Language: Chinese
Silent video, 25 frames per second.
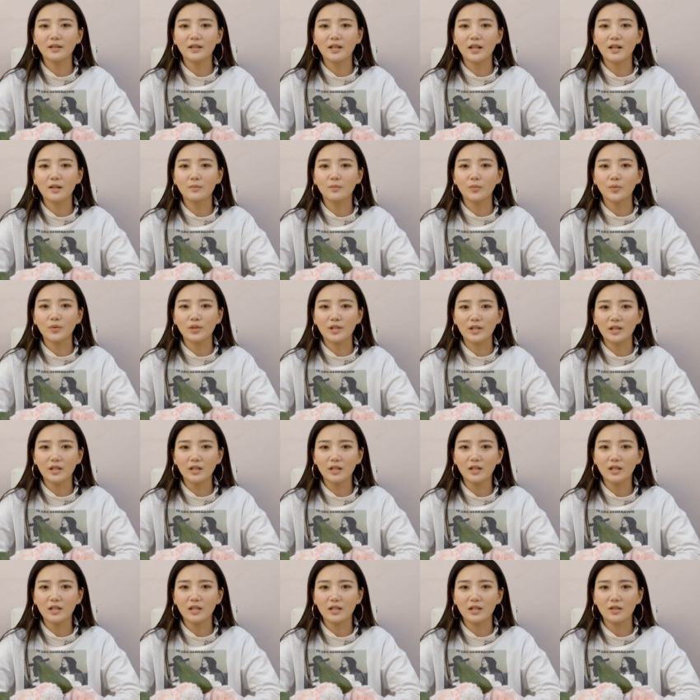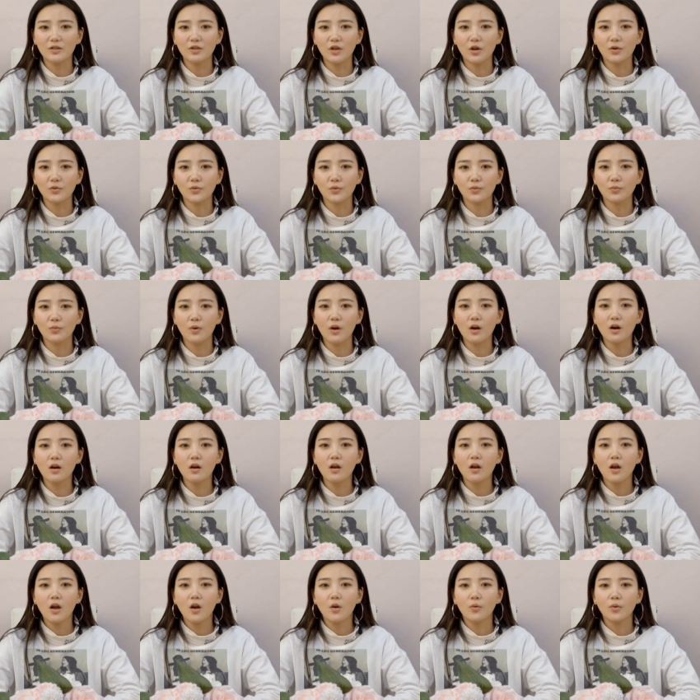着她的母亲一起教训我。
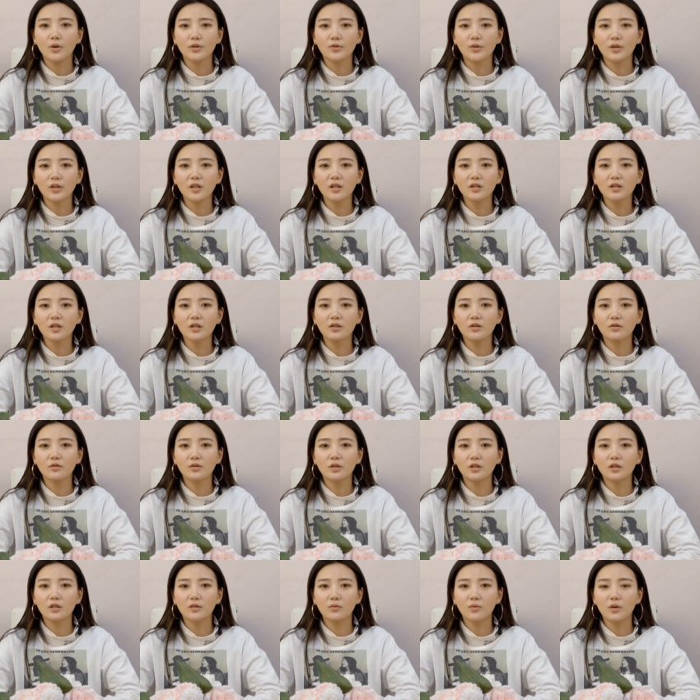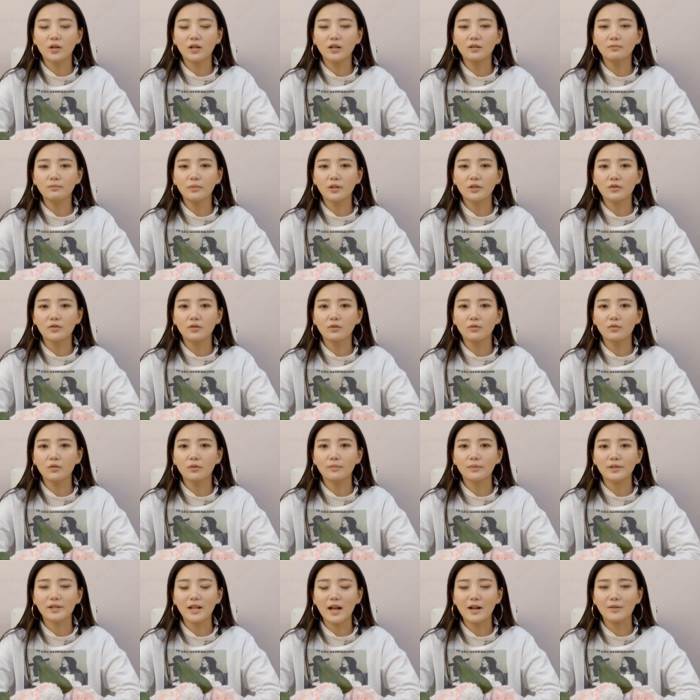我觉得这种日子我根本就过
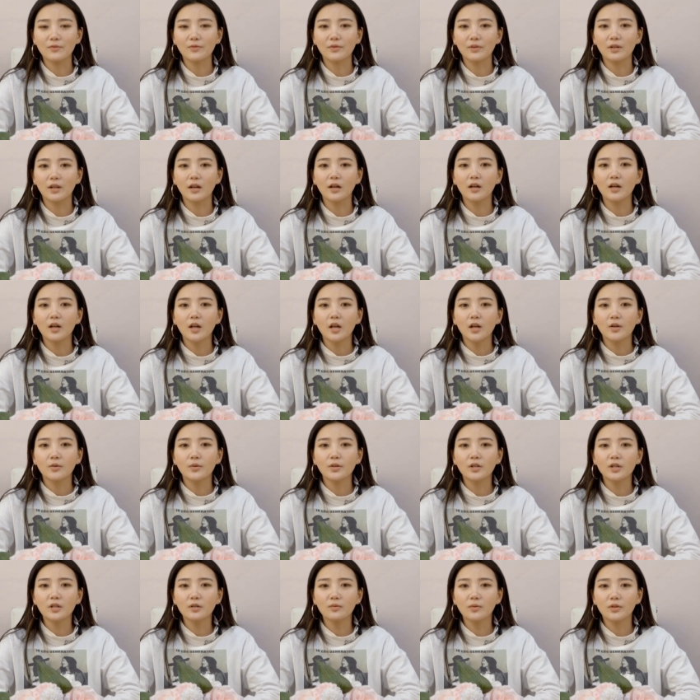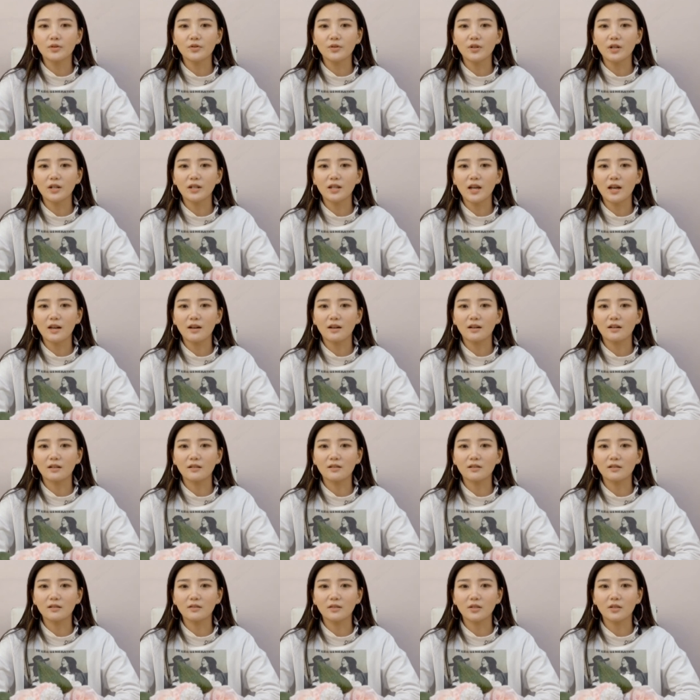不下去了。于是我就和他的儿
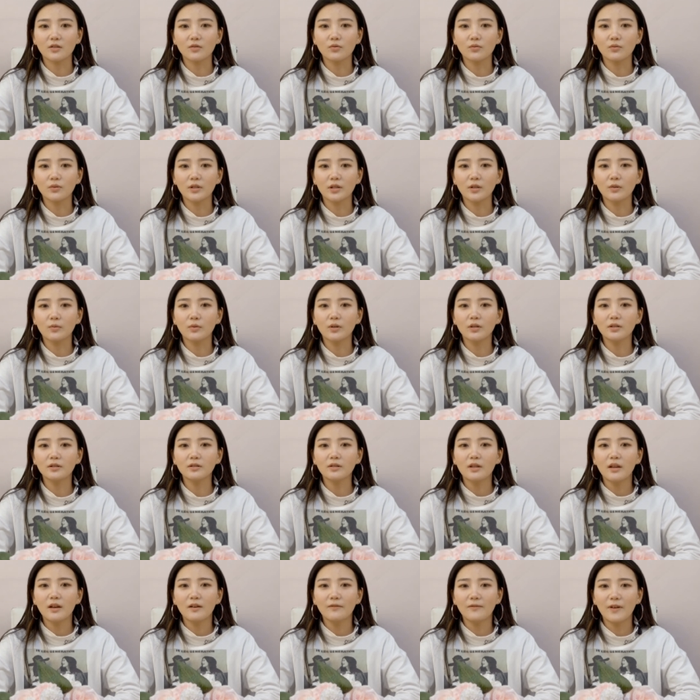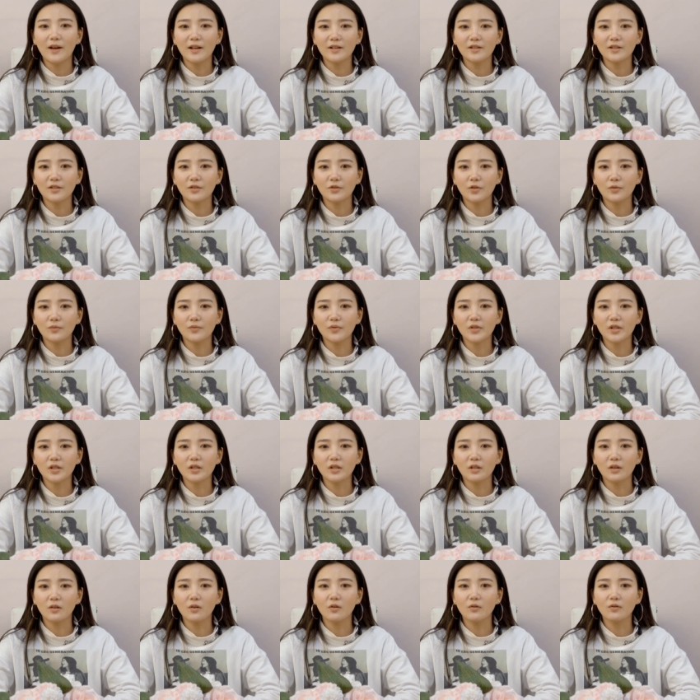子提出离婚，发誓从
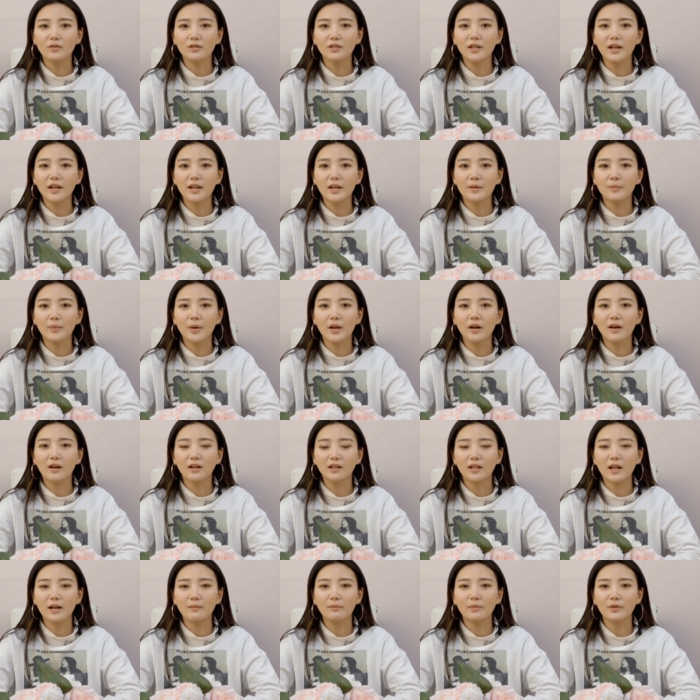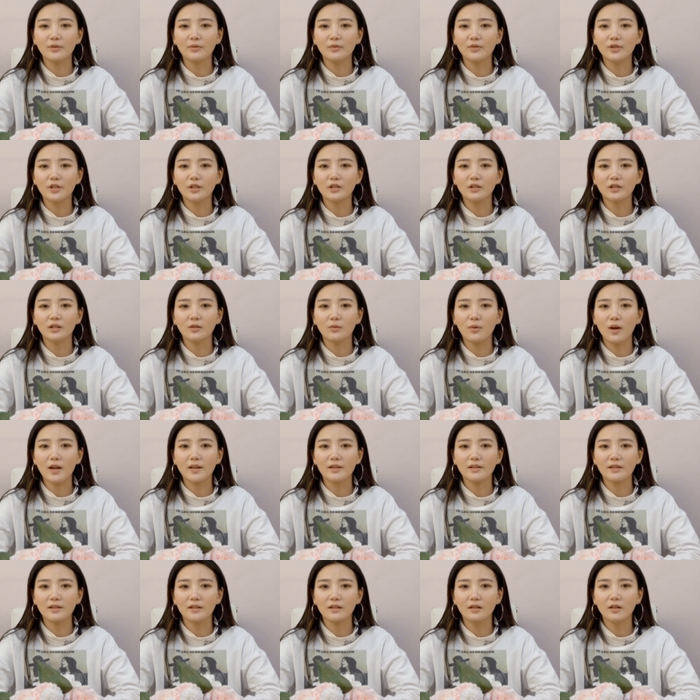今以后再也不要和他们有任何
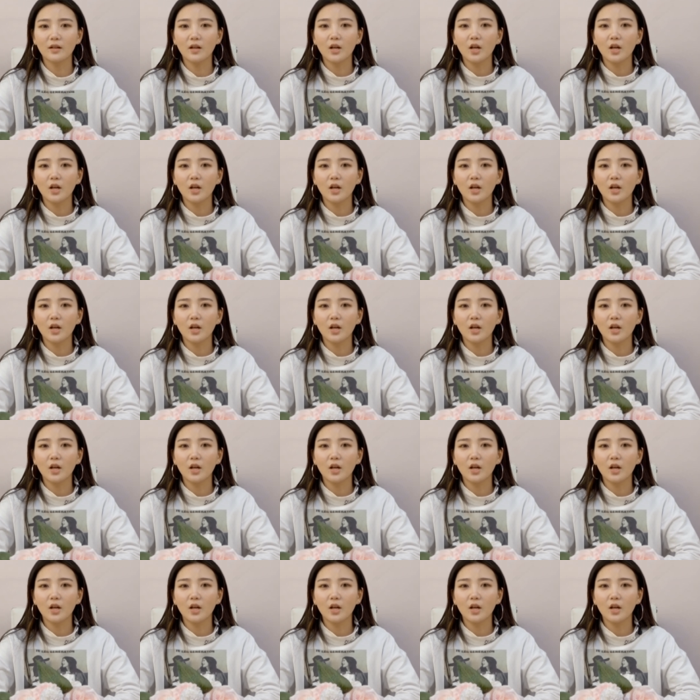关系。